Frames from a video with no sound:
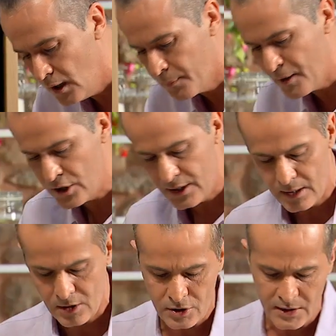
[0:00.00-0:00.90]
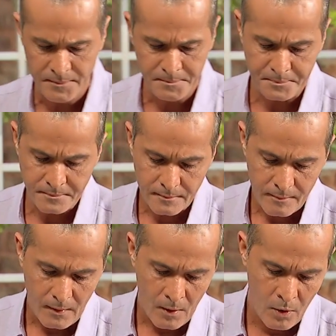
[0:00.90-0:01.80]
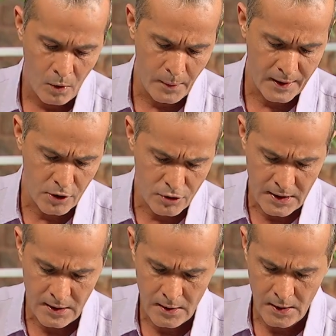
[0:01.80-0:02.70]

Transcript: arpa şehriyenin içine. Onlar da şöyle... Acı değil